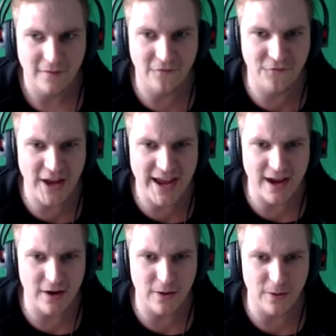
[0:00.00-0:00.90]

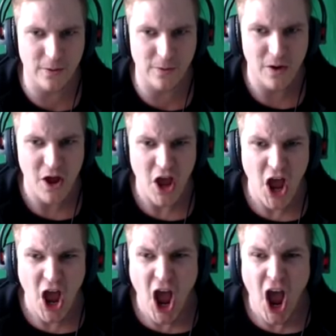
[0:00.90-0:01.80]
Fail!
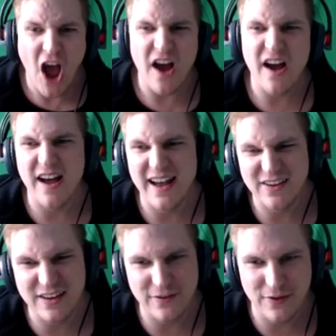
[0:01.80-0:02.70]
Ah,
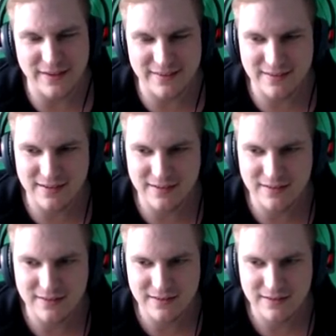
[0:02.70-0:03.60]
okay, fast.
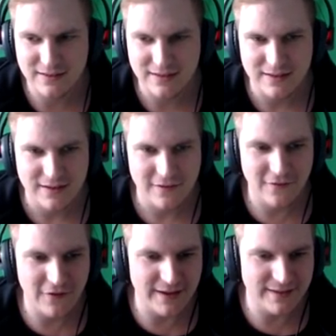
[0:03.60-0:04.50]

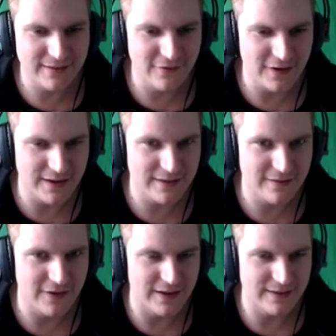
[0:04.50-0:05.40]
Fast, fast,
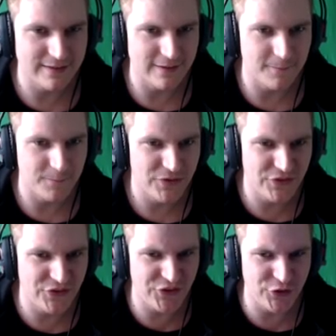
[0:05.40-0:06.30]
fast. So.
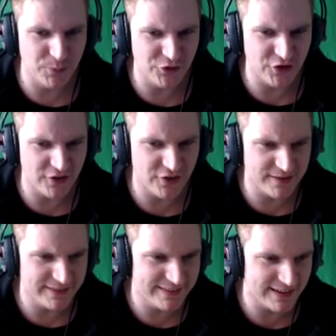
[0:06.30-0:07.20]
Supercharger.
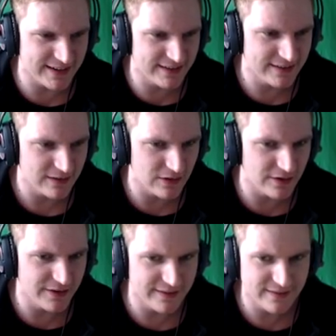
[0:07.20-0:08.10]
Zack. Oh,
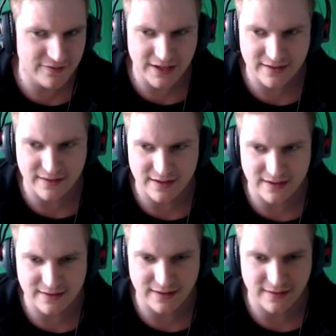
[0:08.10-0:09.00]
der ist weg, der
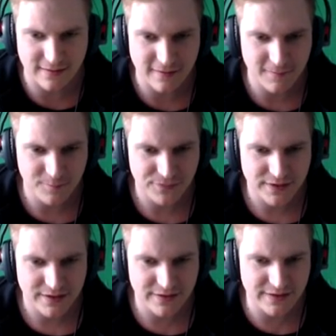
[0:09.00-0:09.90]
Kackding.
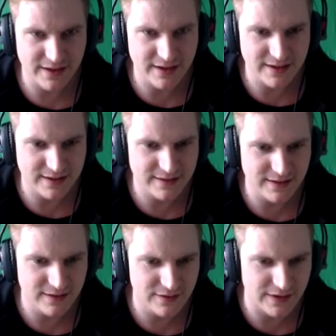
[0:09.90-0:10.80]
Der Kackding
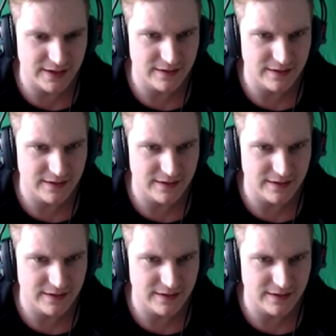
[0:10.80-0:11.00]
ist weg.